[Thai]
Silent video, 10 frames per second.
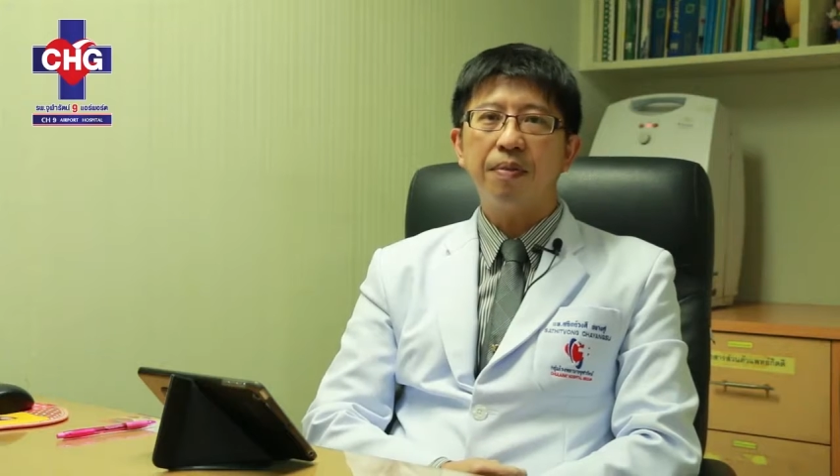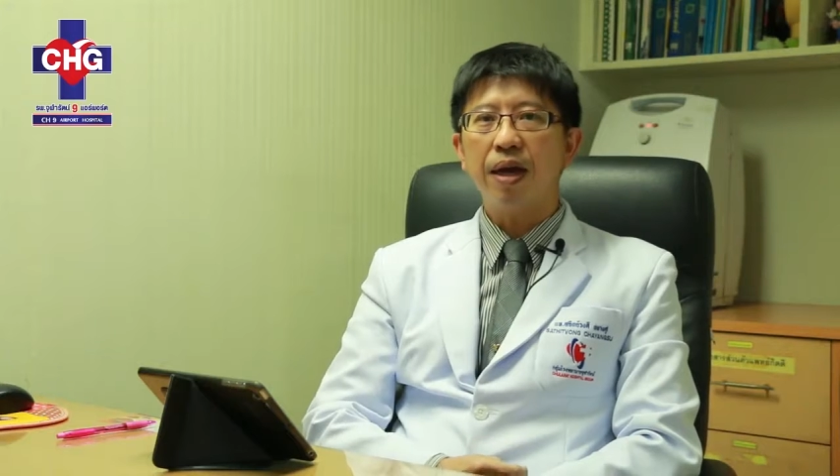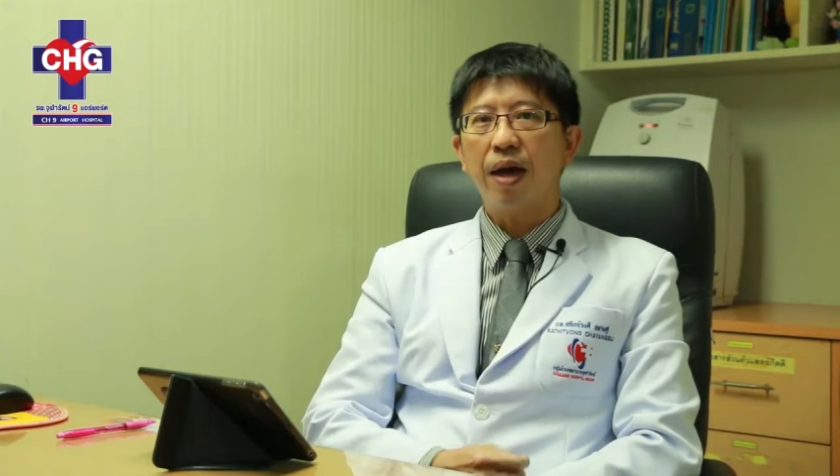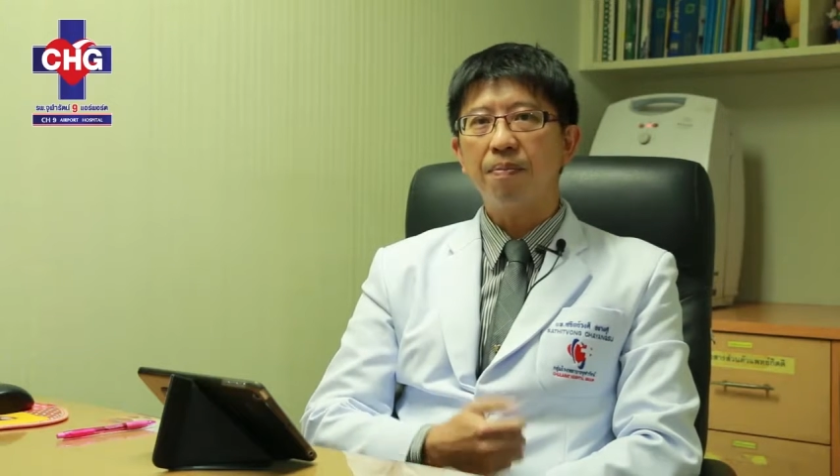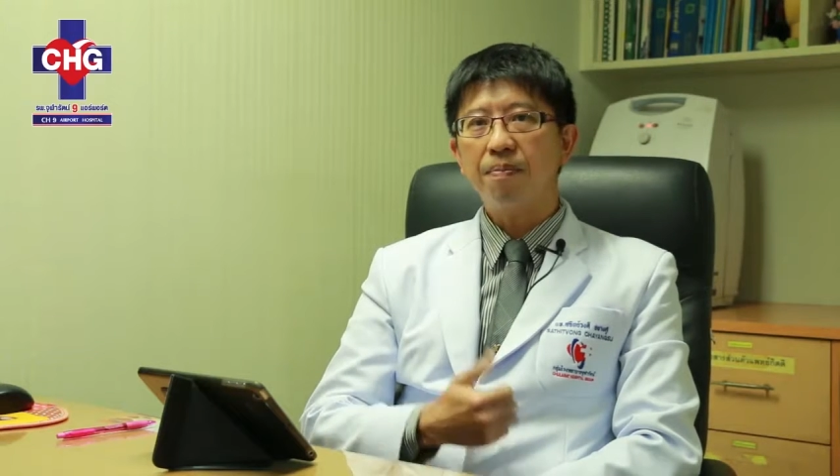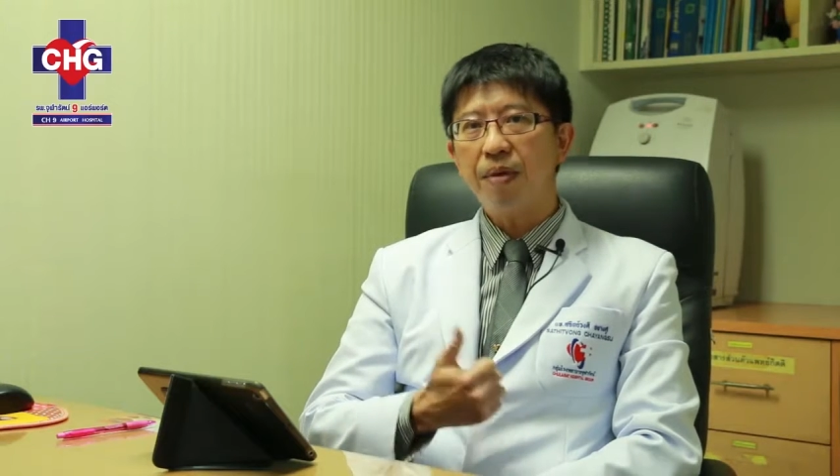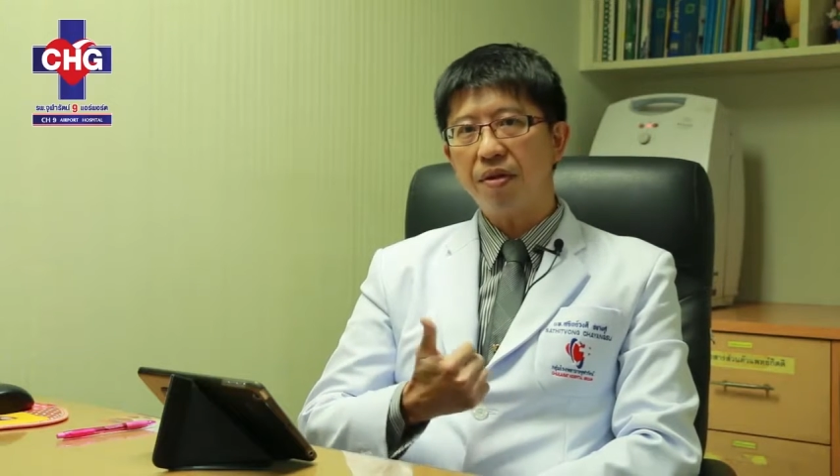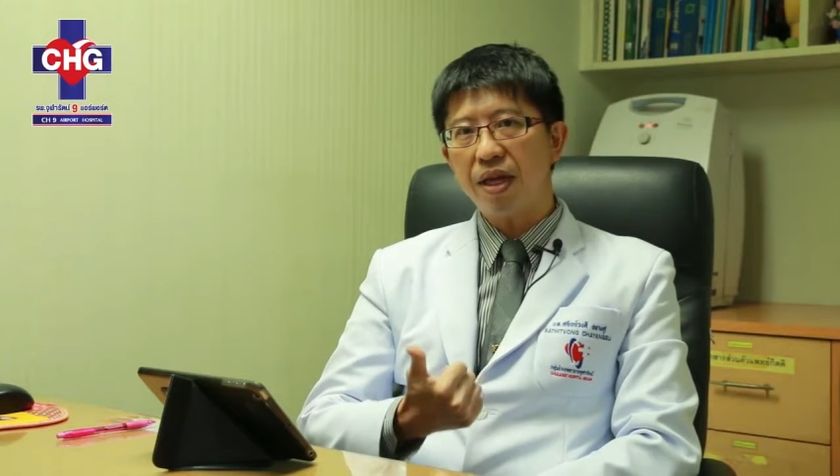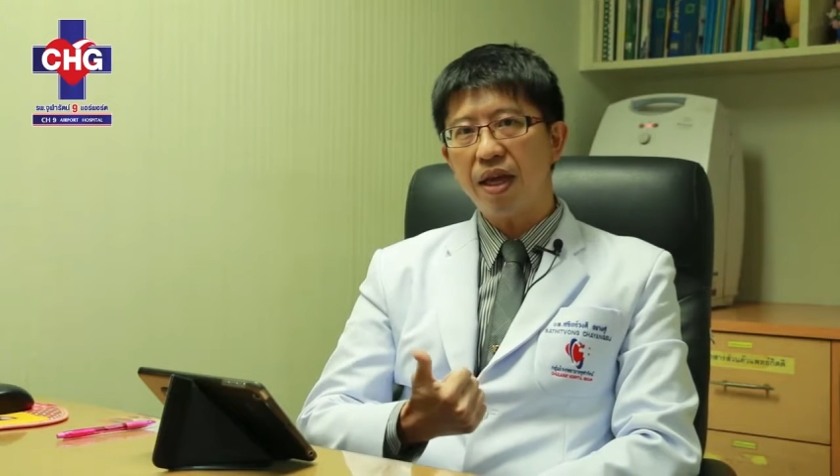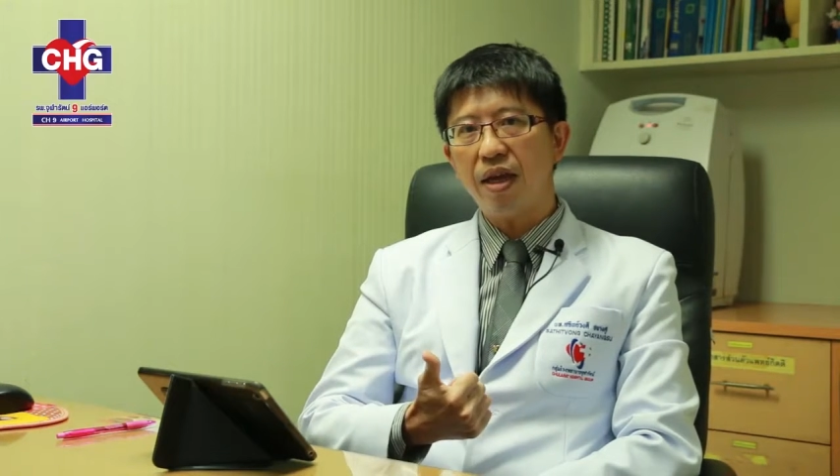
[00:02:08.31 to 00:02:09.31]
นี่ครับมี
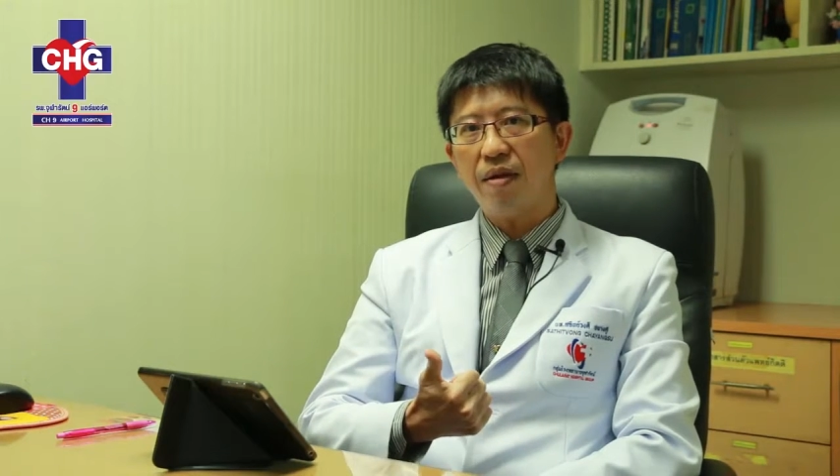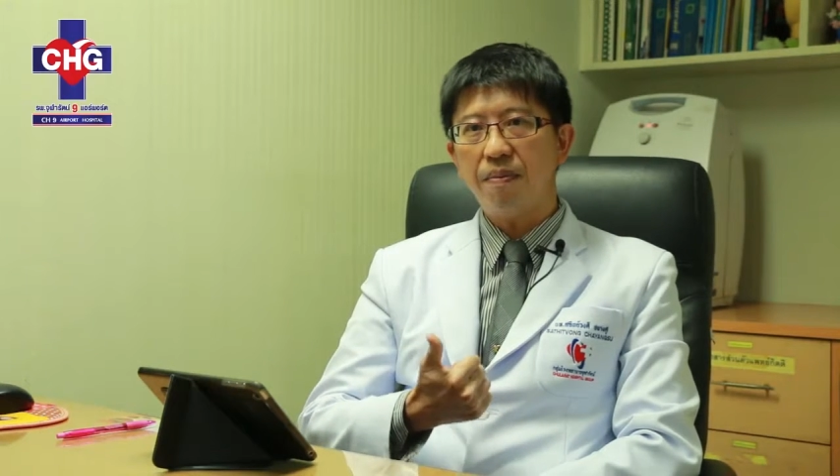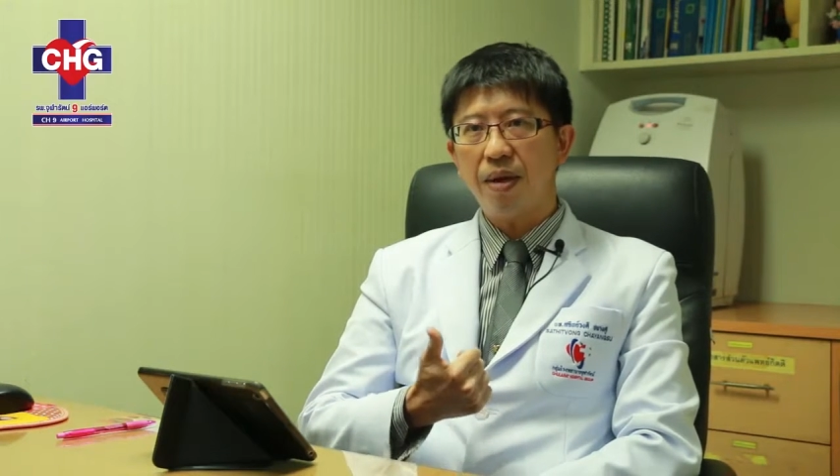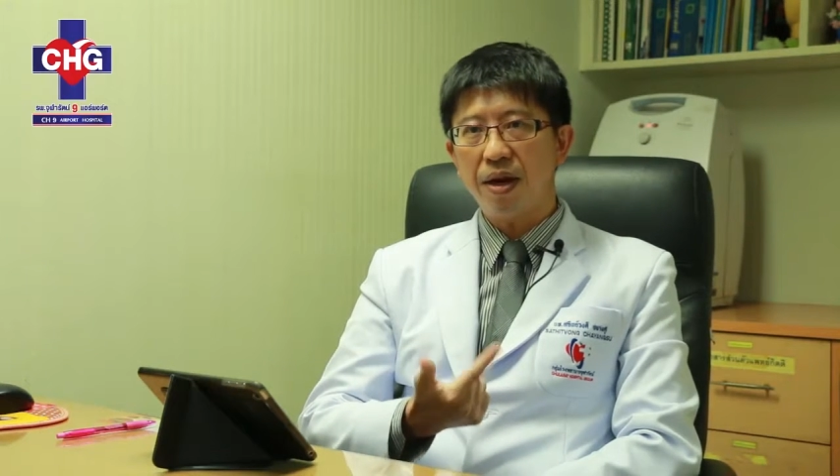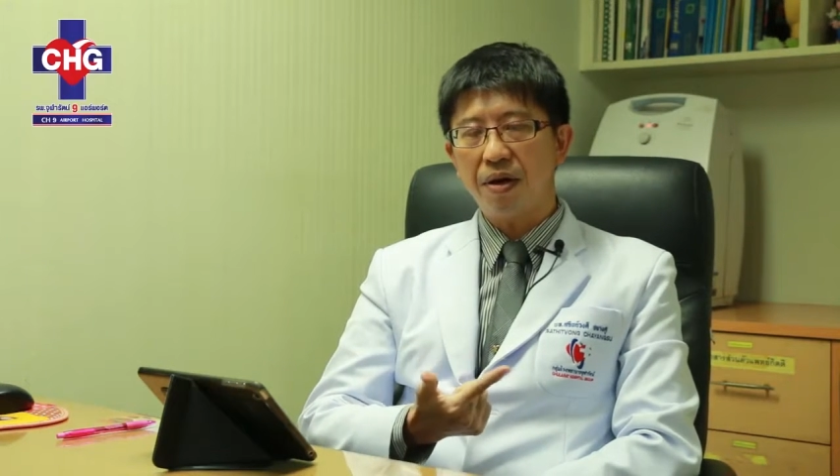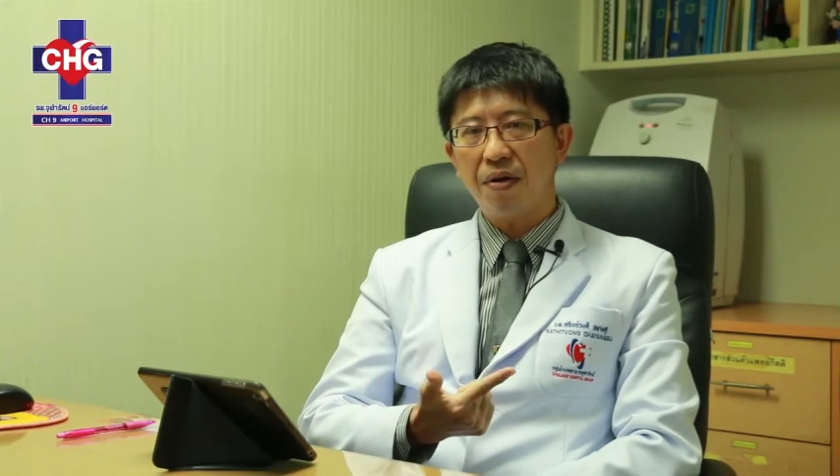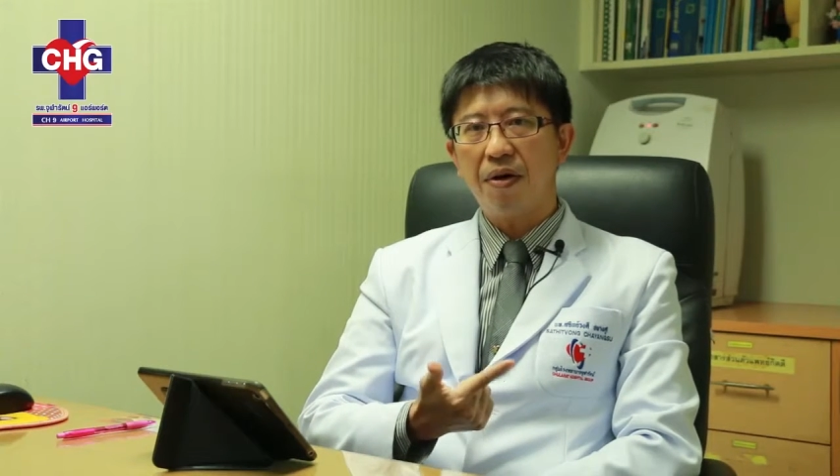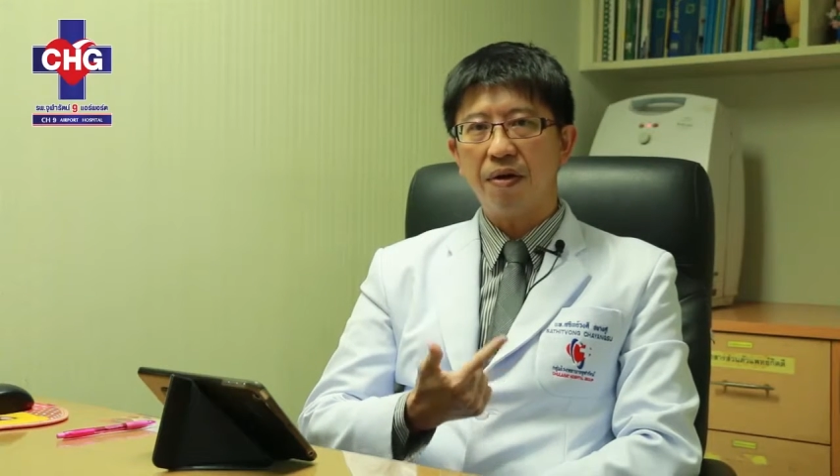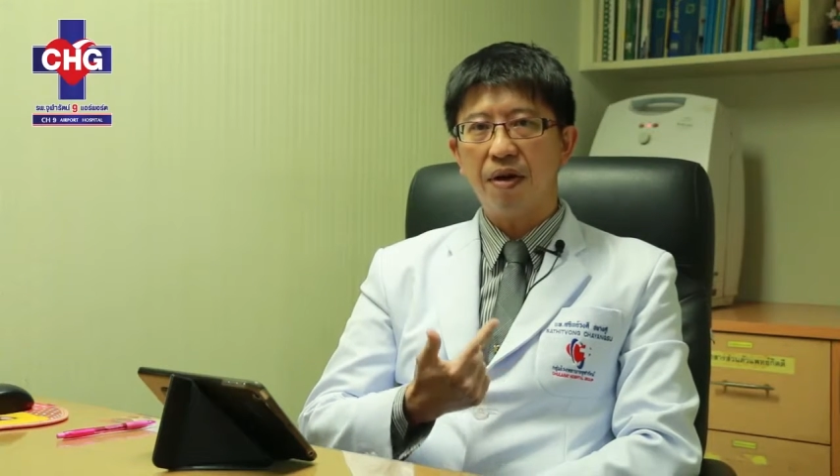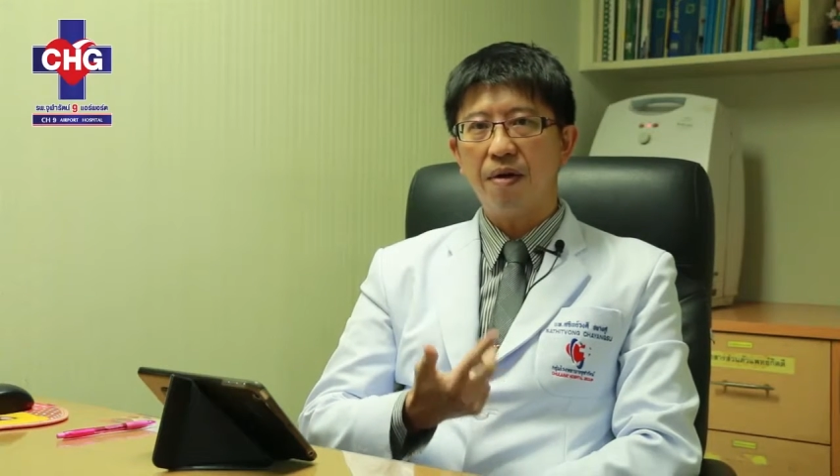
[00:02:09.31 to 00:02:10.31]
ซีดมีเนื้อง
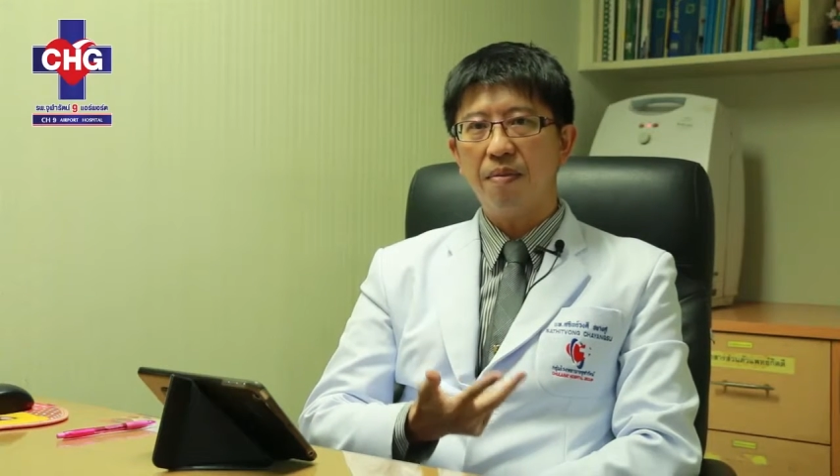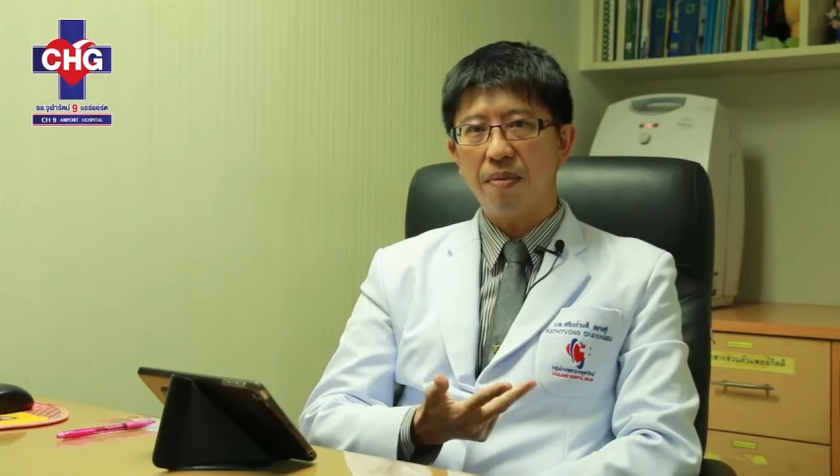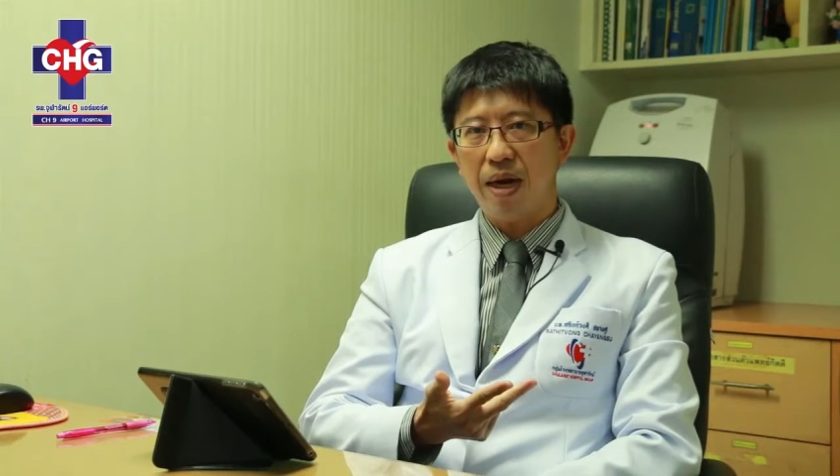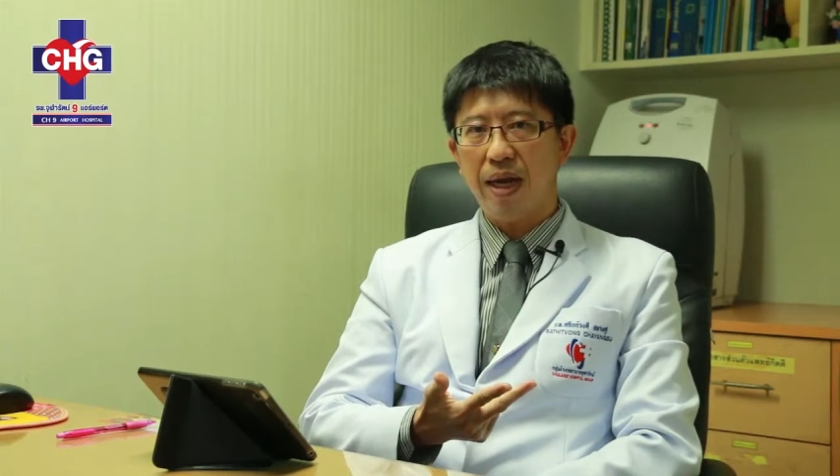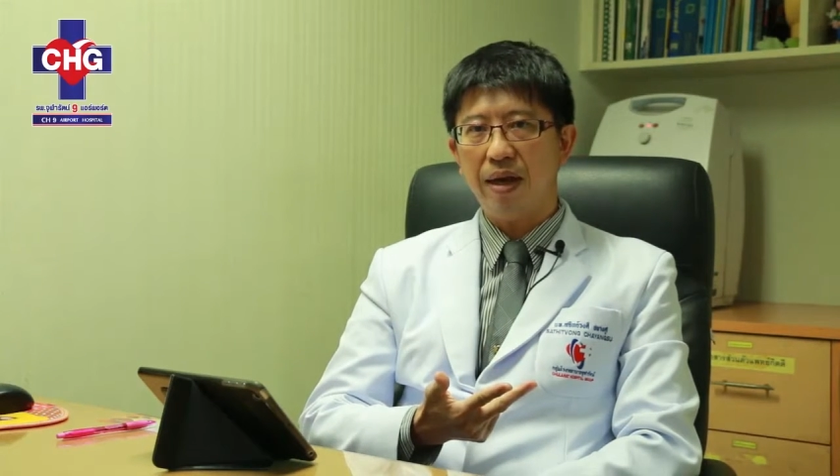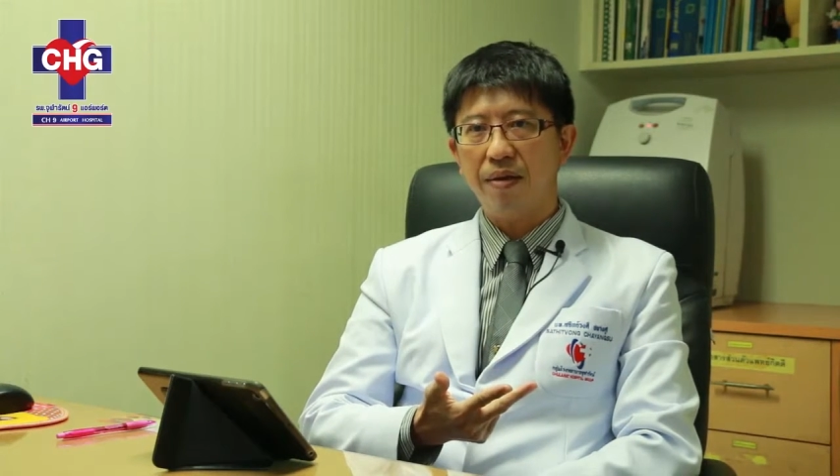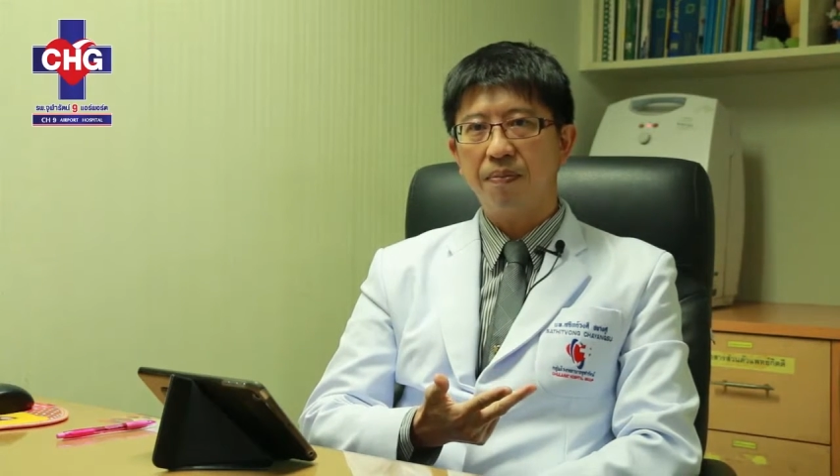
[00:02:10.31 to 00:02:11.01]
อก แล้วก็มีมะเร็ง